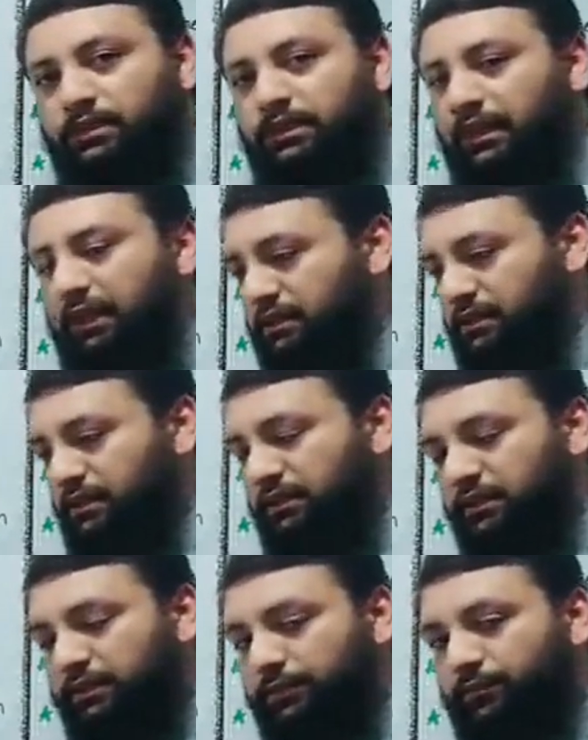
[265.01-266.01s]
इस गिलास के
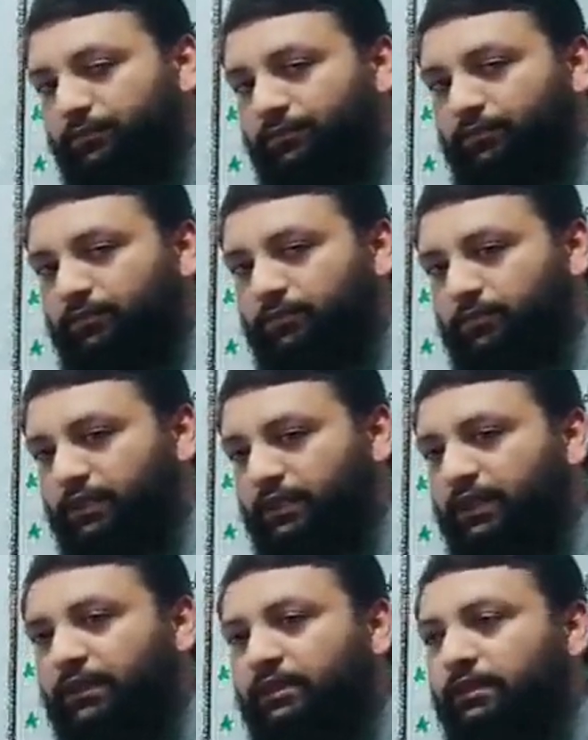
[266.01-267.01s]
अंदर
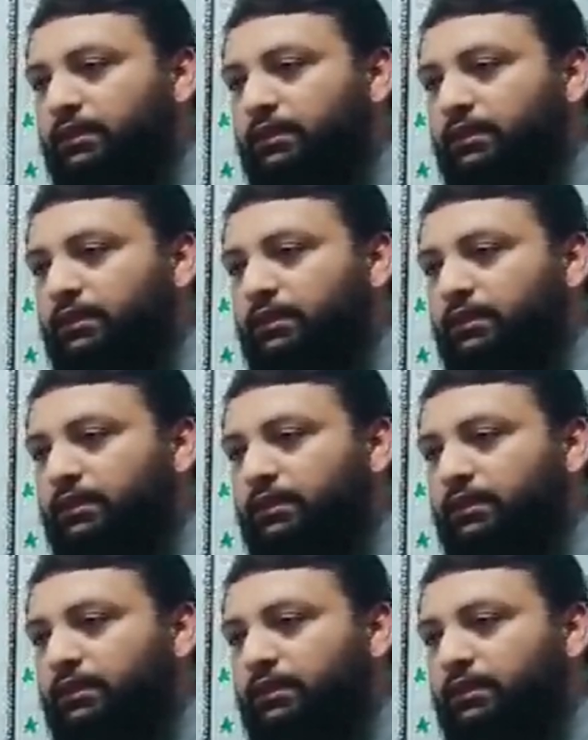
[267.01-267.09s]
ठीक है